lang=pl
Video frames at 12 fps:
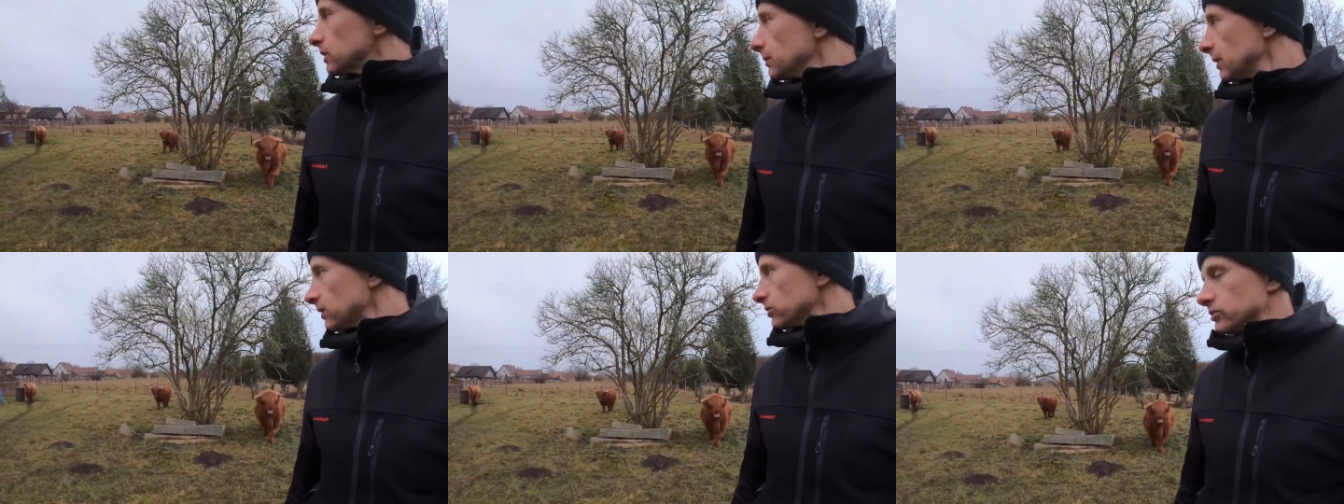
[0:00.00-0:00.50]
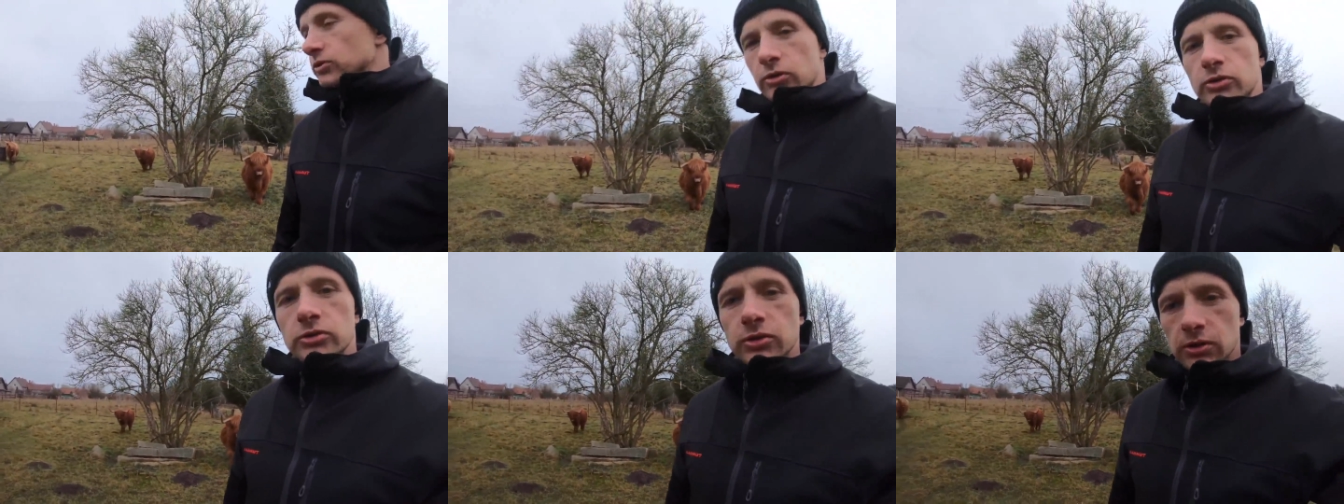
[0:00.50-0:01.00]
tam jakoś
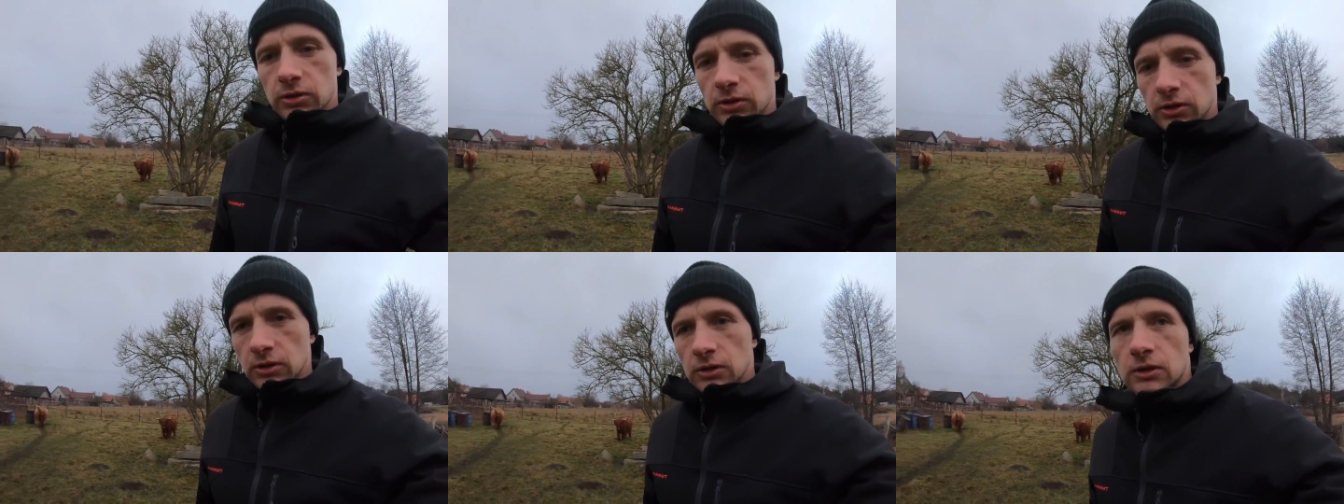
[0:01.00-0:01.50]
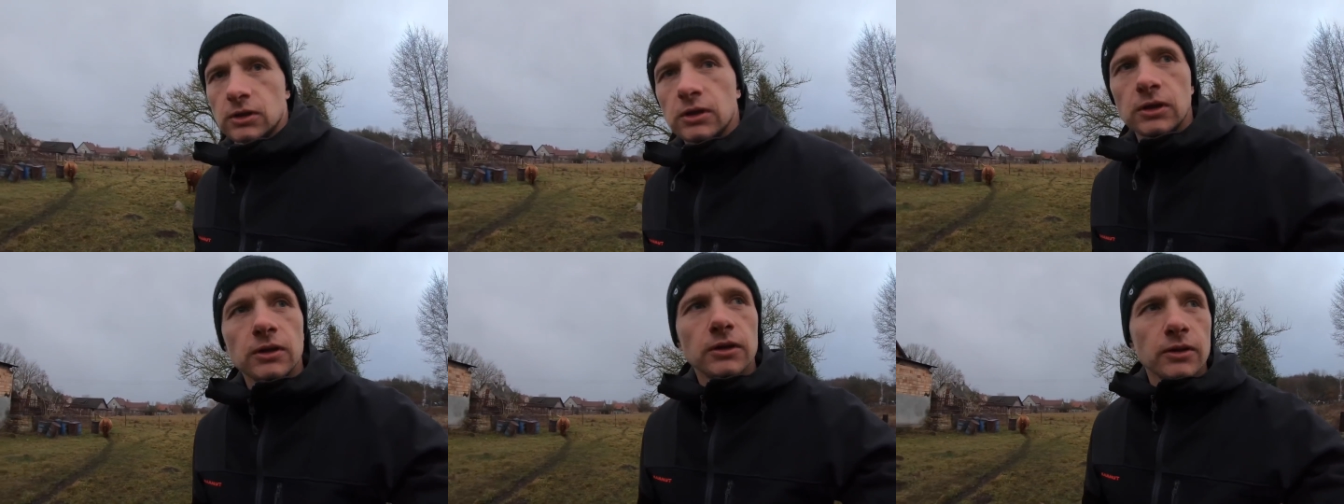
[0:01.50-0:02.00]
dojść.
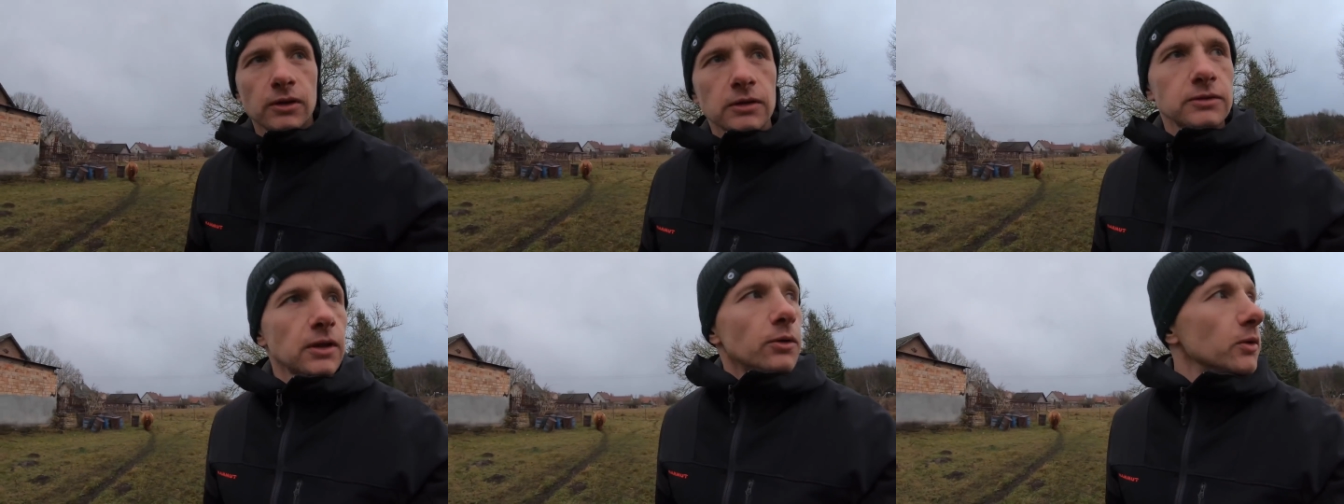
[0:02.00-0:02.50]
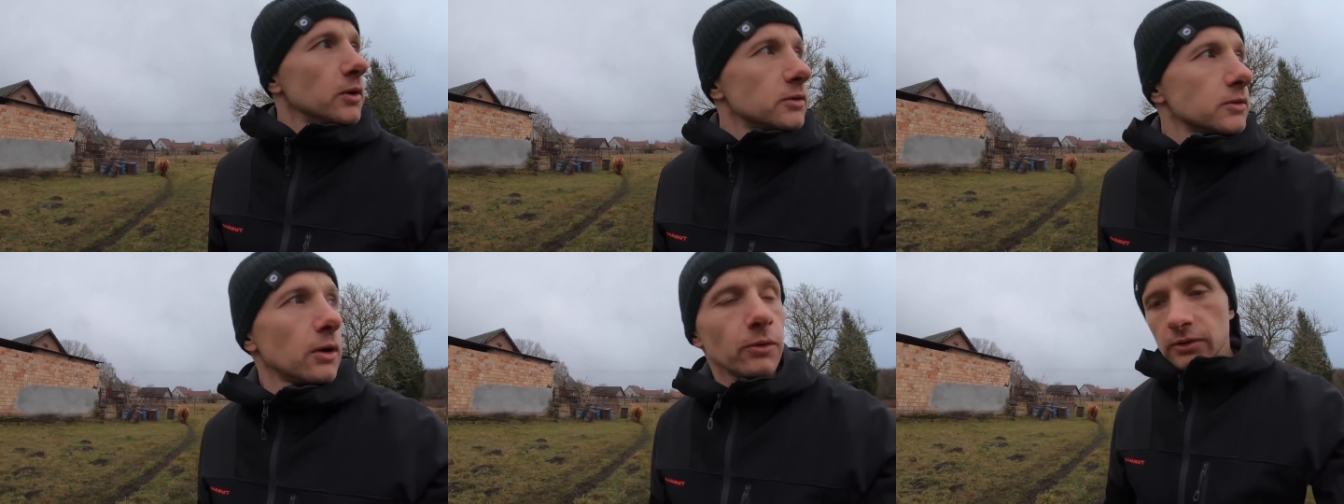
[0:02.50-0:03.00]
I one stały i
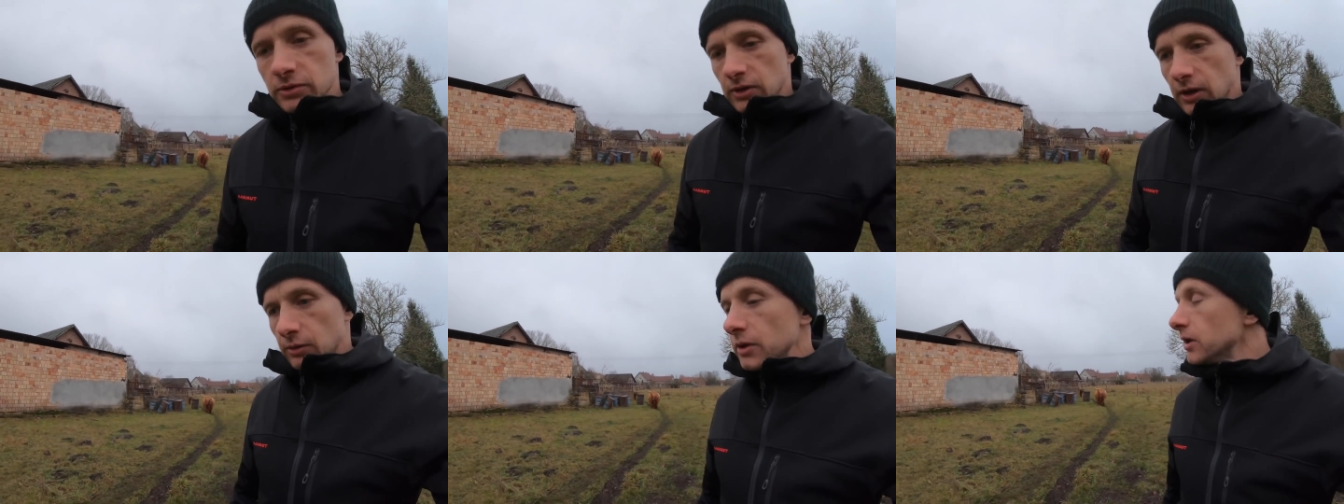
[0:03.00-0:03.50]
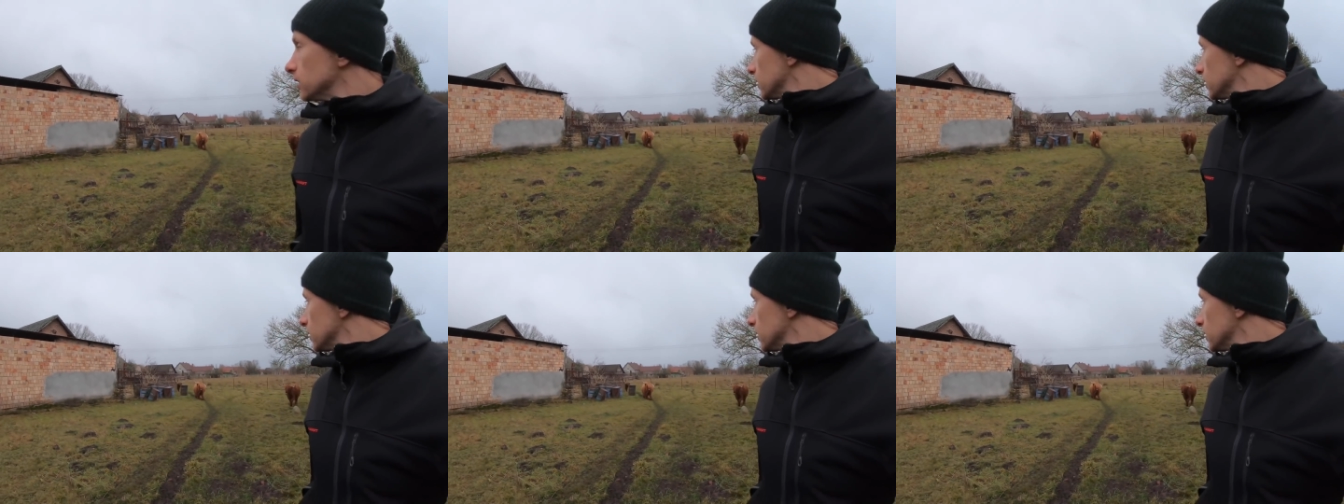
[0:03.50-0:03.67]
stały i czekały.